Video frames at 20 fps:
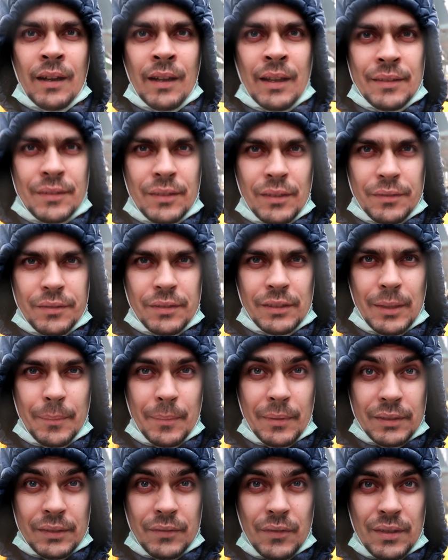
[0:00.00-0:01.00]
оказался на
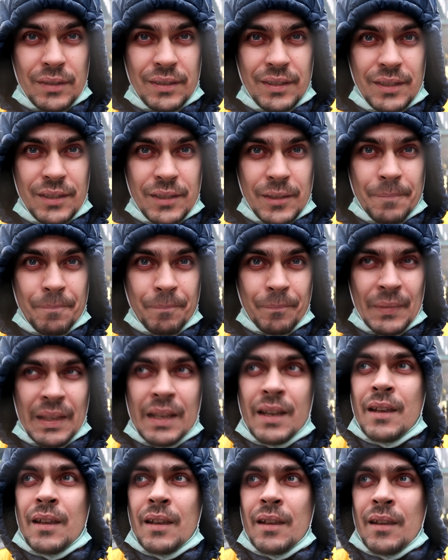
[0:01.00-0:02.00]
Москве-Сити.
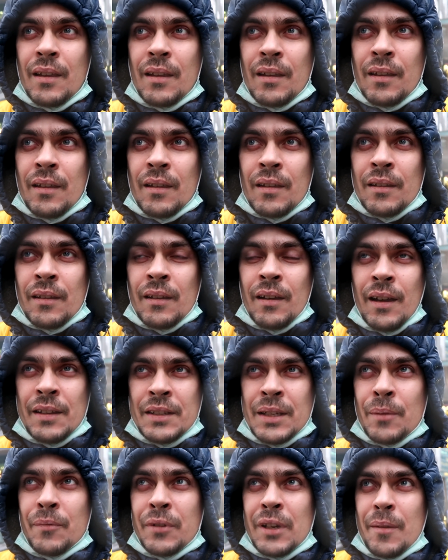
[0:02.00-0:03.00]
А
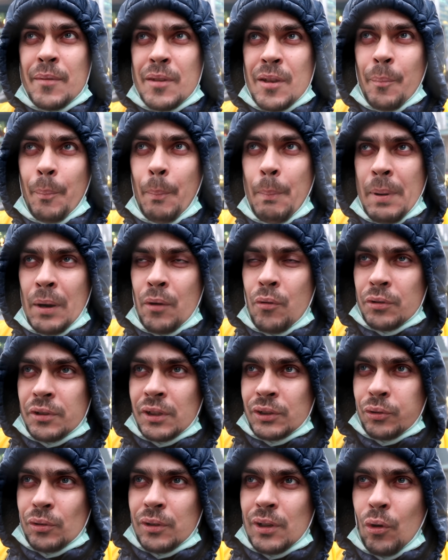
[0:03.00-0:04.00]
тем временем
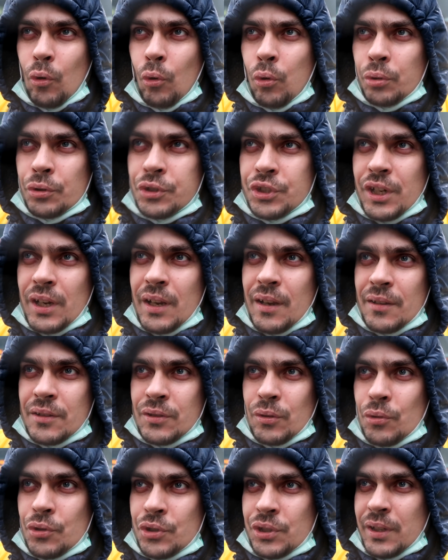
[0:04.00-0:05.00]
погода только
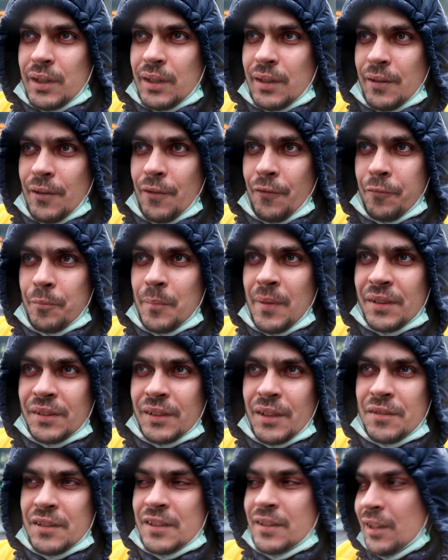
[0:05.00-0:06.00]
ухудшается, уже
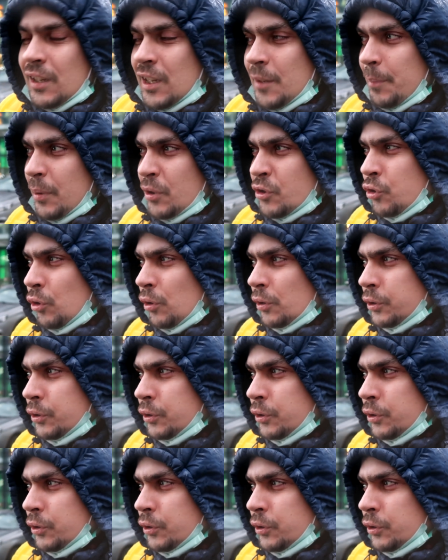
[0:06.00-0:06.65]
вместо снега пошел